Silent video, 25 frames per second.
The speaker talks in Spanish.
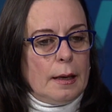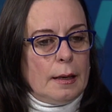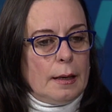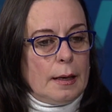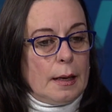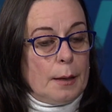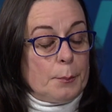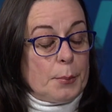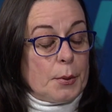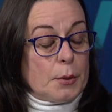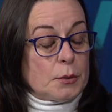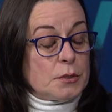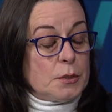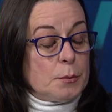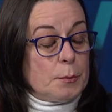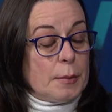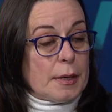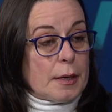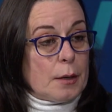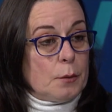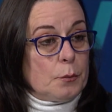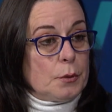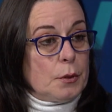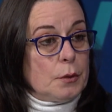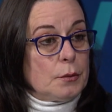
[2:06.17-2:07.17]
la próxima
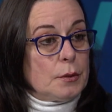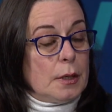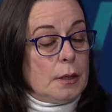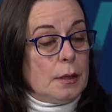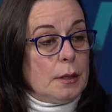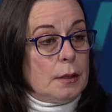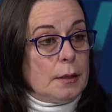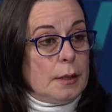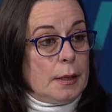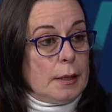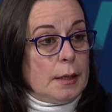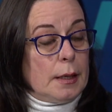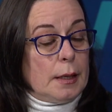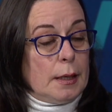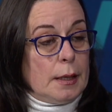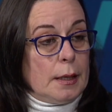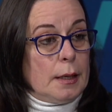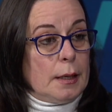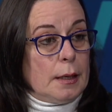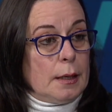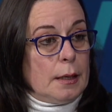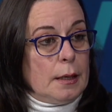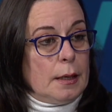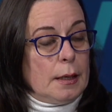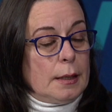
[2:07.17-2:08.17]
reunión
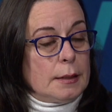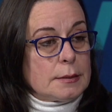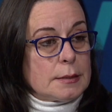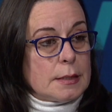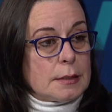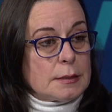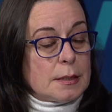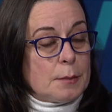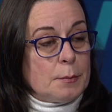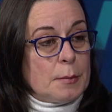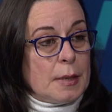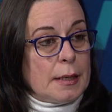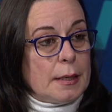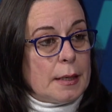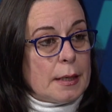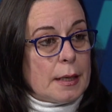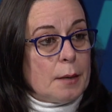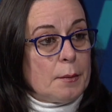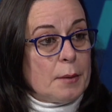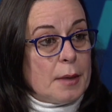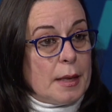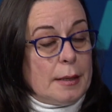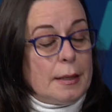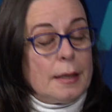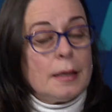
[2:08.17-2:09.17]
de, esta semana que
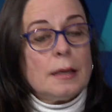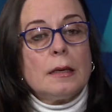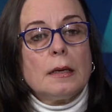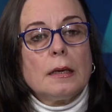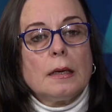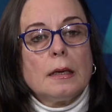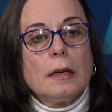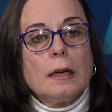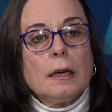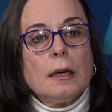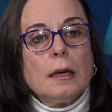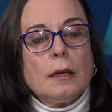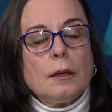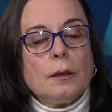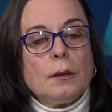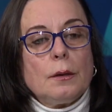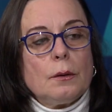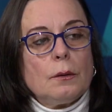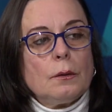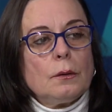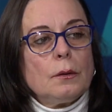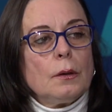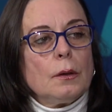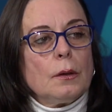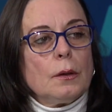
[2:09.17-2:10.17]
viene de la
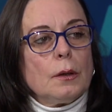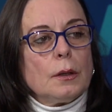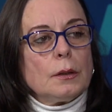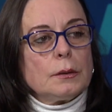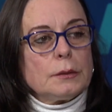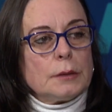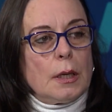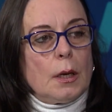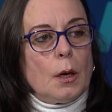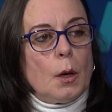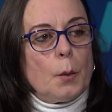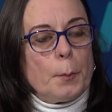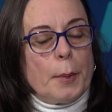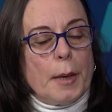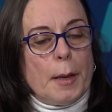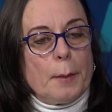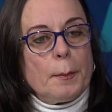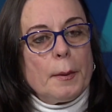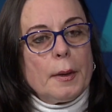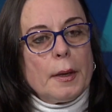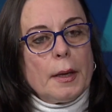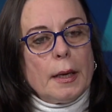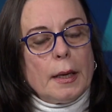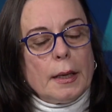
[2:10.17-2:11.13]
OPEP, de la OPEP